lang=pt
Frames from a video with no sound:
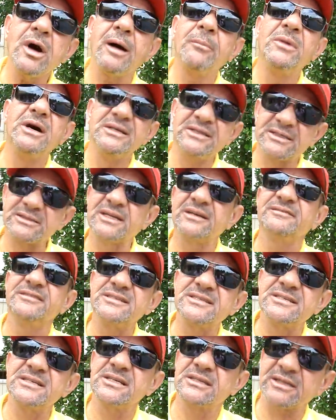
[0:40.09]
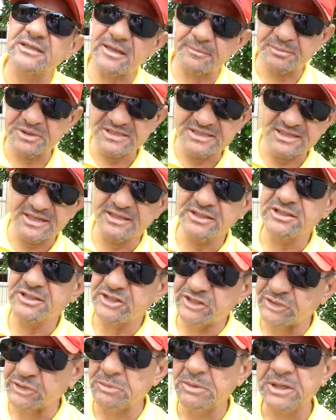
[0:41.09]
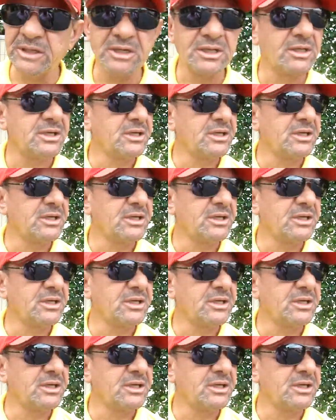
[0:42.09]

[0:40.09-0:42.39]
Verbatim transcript: amanhã da visita da presidente Dilma